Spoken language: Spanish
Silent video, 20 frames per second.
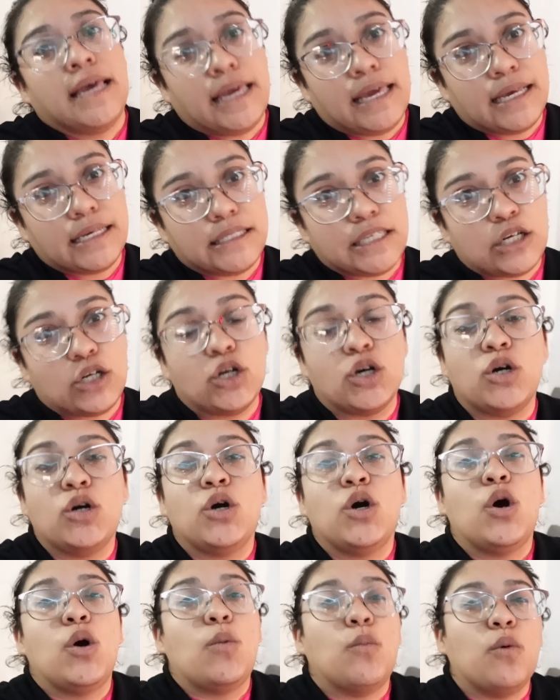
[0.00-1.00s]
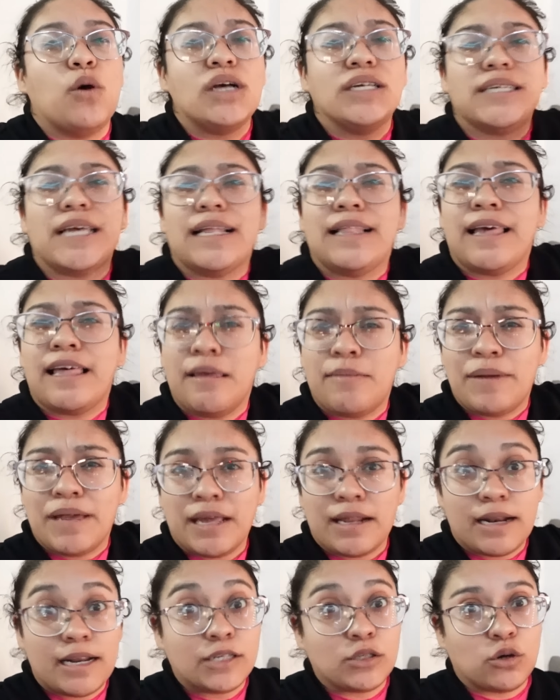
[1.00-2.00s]
Y si no, pues el día de
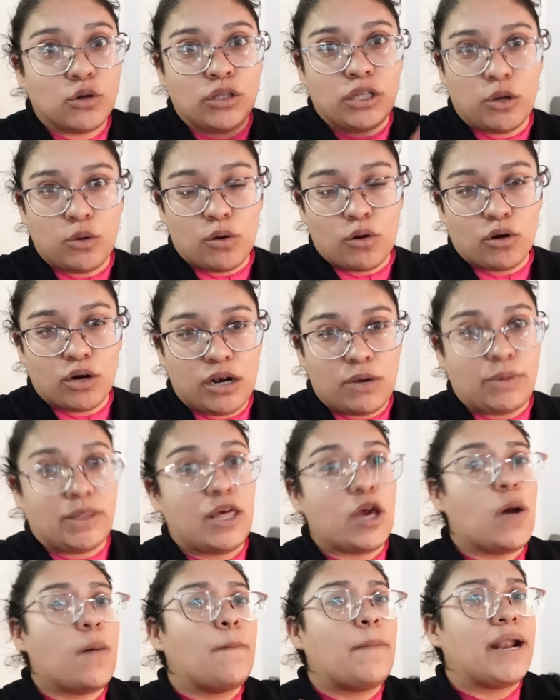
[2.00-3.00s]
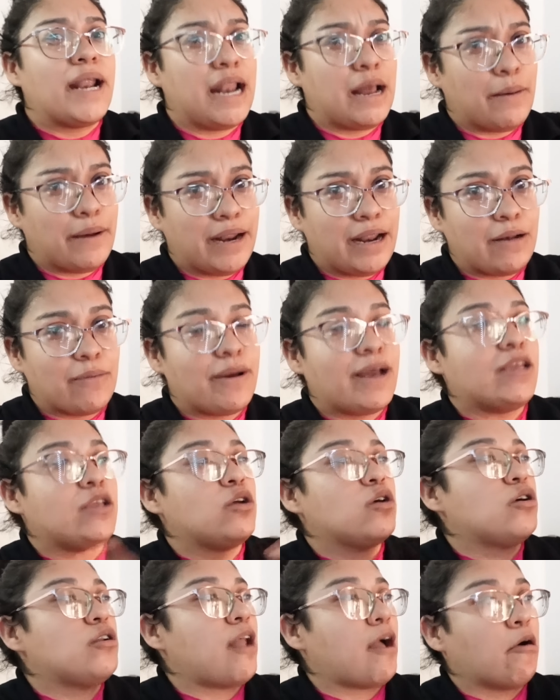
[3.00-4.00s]
mañana les continúo con el video para lavar el
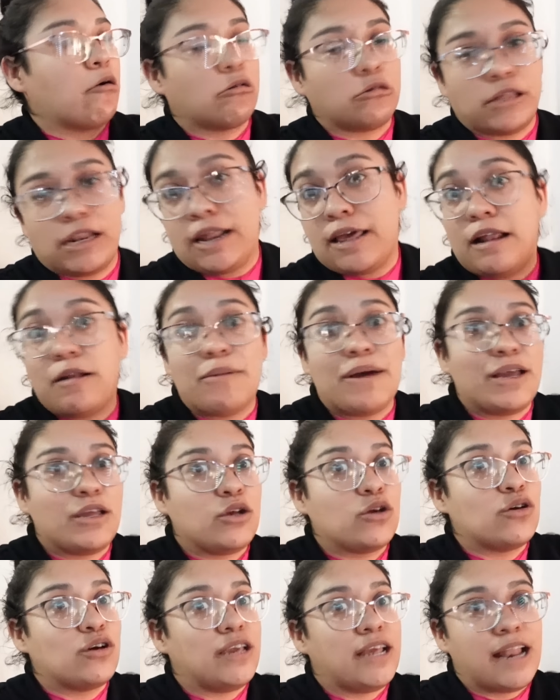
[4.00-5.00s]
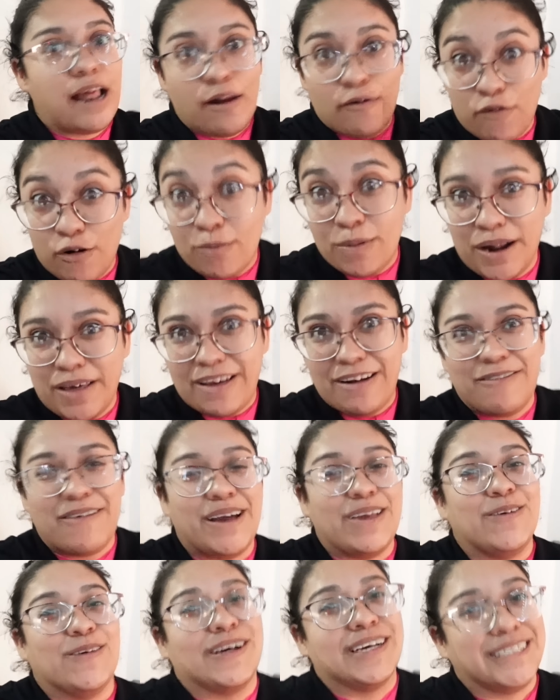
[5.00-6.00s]
baño, la cortina del baño y la alfombra del
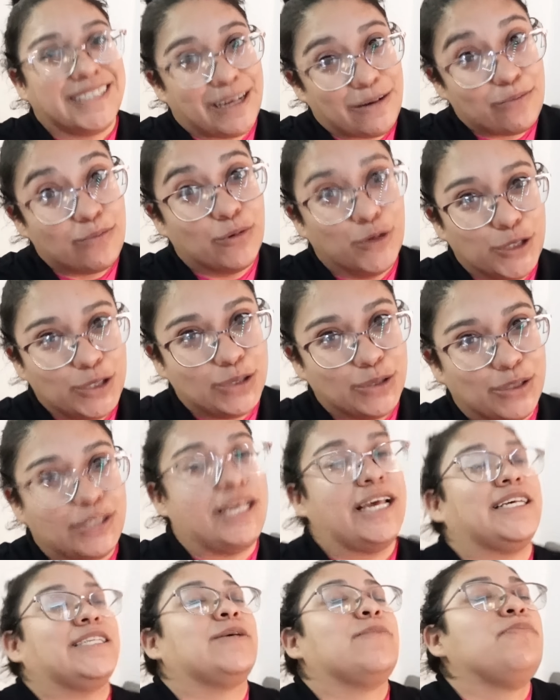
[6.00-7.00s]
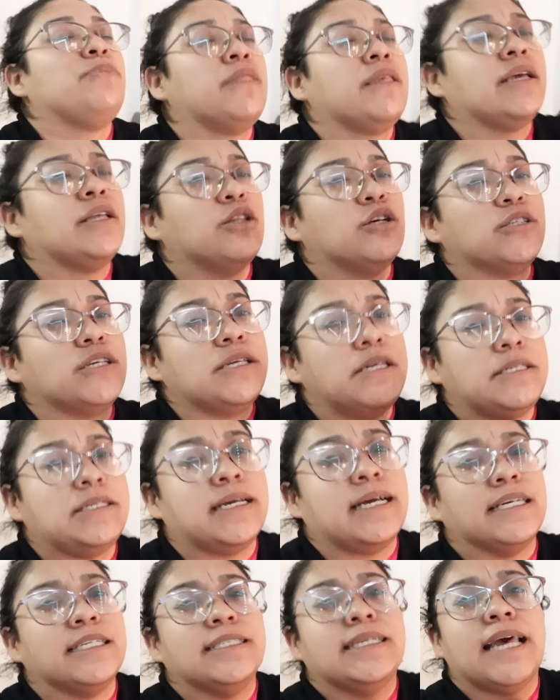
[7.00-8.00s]
baño que están muy sucias. Entonces sí
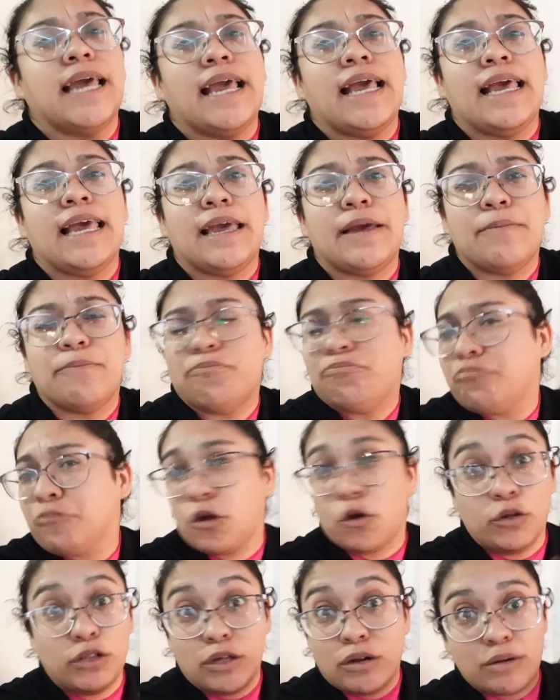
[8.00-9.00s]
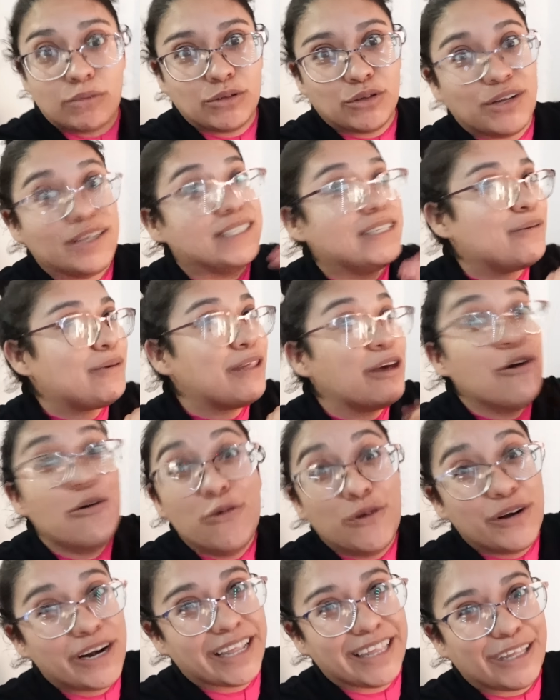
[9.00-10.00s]
chicas, eh, continuamos con este
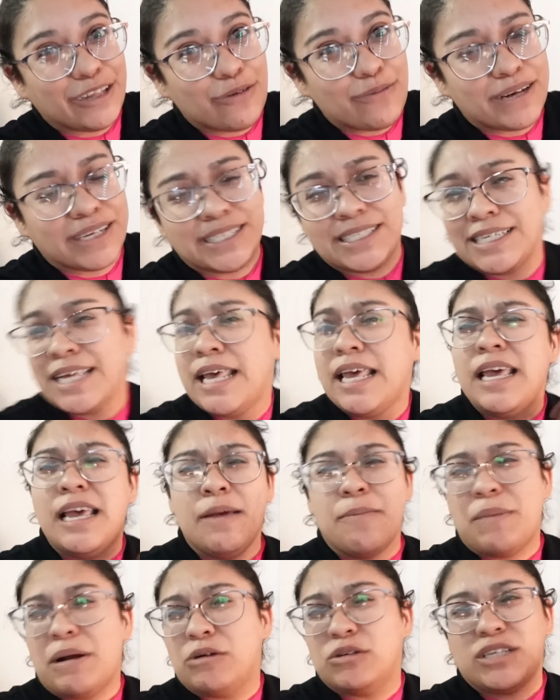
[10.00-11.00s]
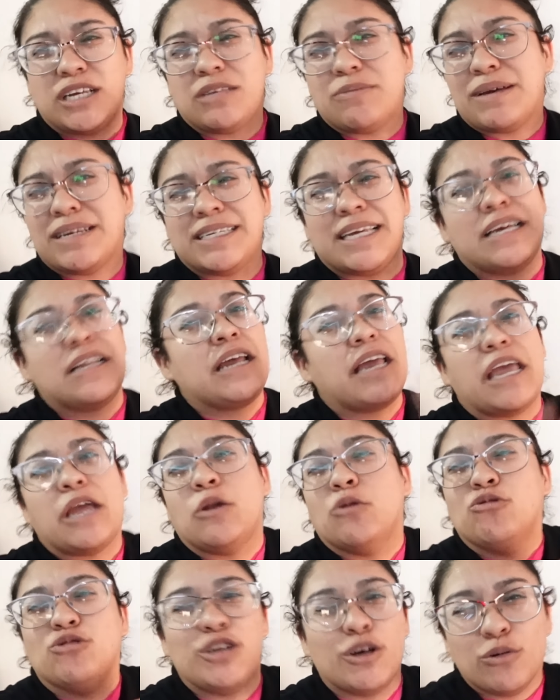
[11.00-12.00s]
video un ratito más. Para ustedes va a ser
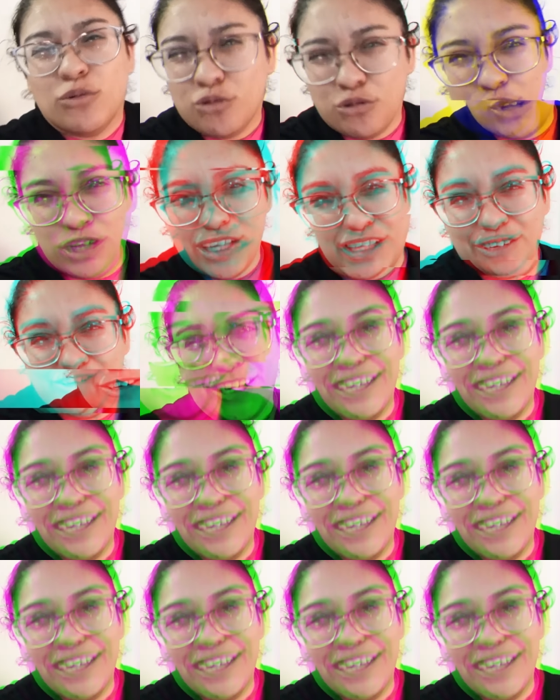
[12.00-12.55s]
en un segundito.